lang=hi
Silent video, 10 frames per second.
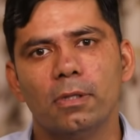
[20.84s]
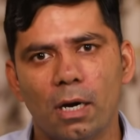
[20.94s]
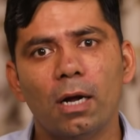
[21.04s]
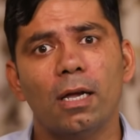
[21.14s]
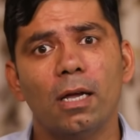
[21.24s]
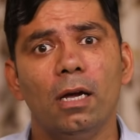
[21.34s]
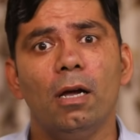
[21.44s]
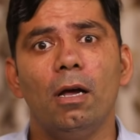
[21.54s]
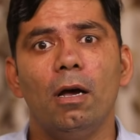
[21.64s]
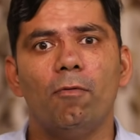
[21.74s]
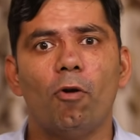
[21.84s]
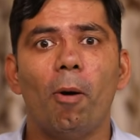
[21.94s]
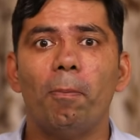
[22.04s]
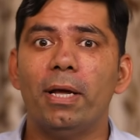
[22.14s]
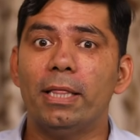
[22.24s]
तरह के
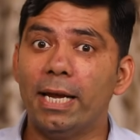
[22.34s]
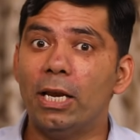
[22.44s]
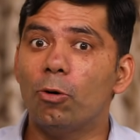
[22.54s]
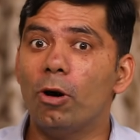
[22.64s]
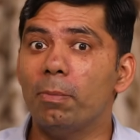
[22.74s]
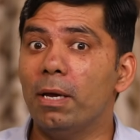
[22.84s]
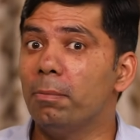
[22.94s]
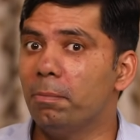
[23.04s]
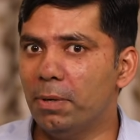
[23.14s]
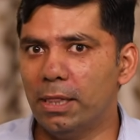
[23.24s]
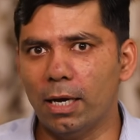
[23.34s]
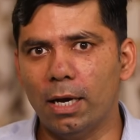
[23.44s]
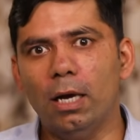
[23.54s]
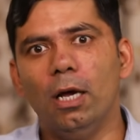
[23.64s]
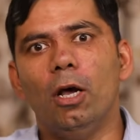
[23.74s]
फॉर्म में देखने को हमें मिलता
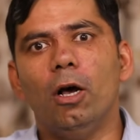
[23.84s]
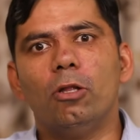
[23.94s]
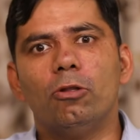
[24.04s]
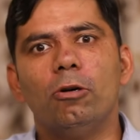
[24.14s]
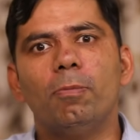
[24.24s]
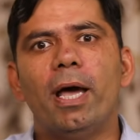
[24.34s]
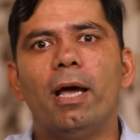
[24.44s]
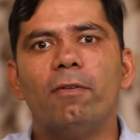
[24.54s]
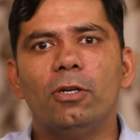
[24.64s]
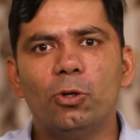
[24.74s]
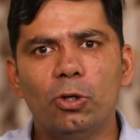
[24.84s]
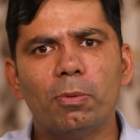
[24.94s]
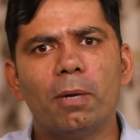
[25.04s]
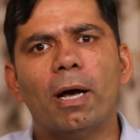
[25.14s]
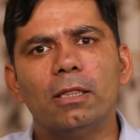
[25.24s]
है तो मैं
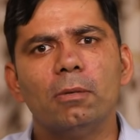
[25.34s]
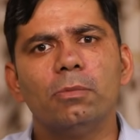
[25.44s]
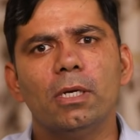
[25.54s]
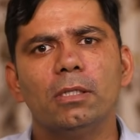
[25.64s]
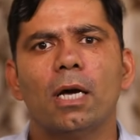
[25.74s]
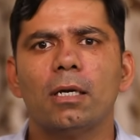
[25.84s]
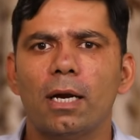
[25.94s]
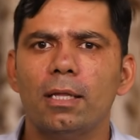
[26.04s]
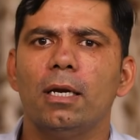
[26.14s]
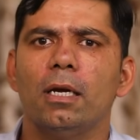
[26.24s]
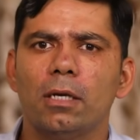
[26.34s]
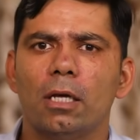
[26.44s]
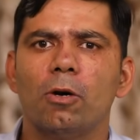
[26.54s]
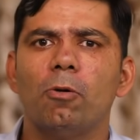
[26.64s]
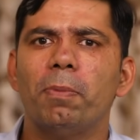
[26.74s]
यूट्यूब के माध्यम से जानकारी देना
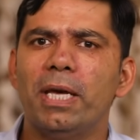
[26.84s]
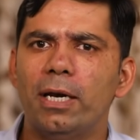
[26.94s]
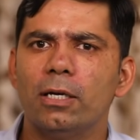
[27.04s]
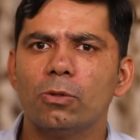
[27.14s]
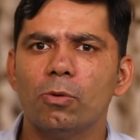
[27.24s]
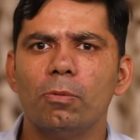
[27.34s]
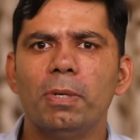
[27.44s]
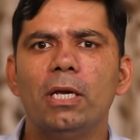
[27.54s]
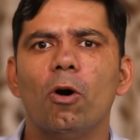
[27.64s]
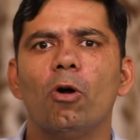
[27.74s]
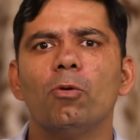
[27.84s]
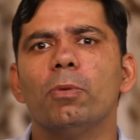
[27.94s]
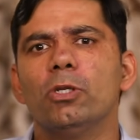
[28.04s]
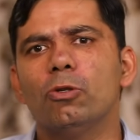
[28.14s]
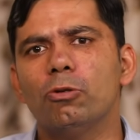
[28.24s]
चाहता हूँ पेरेंट्स को भी और
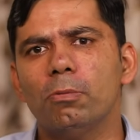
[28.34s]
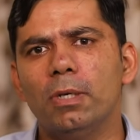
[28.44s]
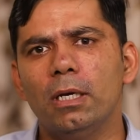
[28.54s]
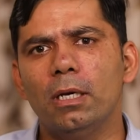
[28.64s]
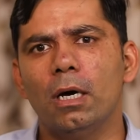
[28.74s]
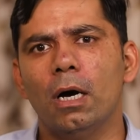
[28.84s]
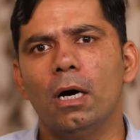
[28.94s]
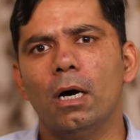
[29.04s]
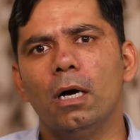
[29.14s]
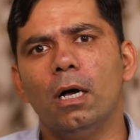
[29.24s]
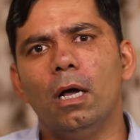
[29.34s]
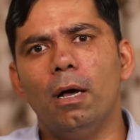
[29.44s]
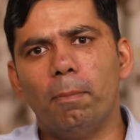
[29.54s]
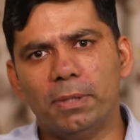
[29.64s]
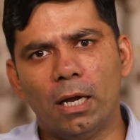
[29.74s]
उन बच्चों को भी
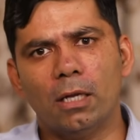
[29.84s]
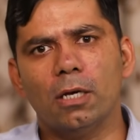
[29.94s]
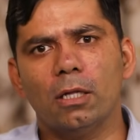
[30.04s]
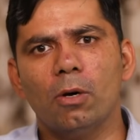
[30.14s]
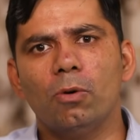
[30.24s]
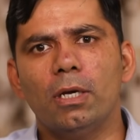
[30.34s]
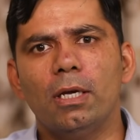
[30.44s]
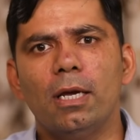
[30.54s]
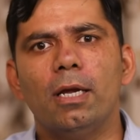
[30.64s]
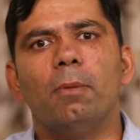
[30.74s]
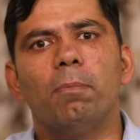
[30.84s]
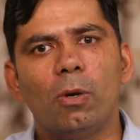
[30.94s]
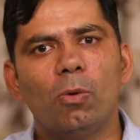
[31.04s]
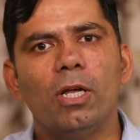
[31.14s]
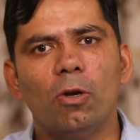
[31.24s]
बताना चाहता हूँ कि ये
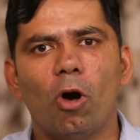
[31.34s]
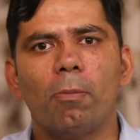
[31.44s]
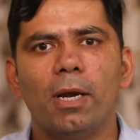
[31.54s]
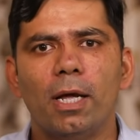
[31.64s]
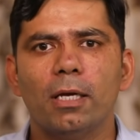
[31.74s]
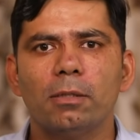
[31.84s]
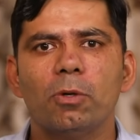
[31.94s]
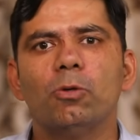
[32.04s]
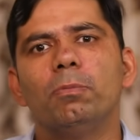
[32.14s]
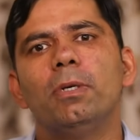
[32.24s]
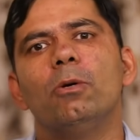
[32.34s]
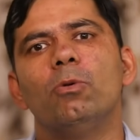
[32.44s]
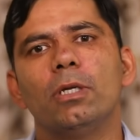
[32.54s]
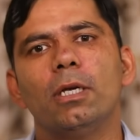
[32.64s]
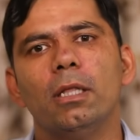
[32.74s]
बिल्कुल ही नॉर्मल है इसमें कुछ भी
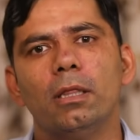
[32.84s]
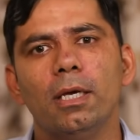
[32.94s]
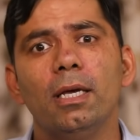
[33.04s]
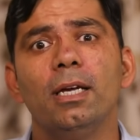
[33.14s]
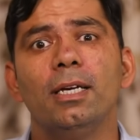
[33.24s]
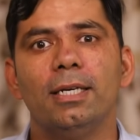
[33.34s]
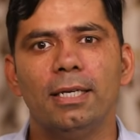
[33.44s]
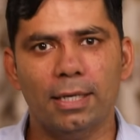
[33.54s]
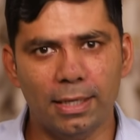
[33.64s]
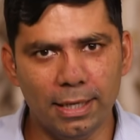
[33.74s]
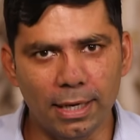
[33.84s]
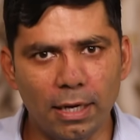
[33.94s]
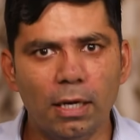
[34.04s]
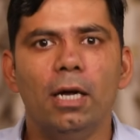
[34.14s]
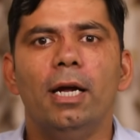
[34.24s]
उनकी गलती नहीं है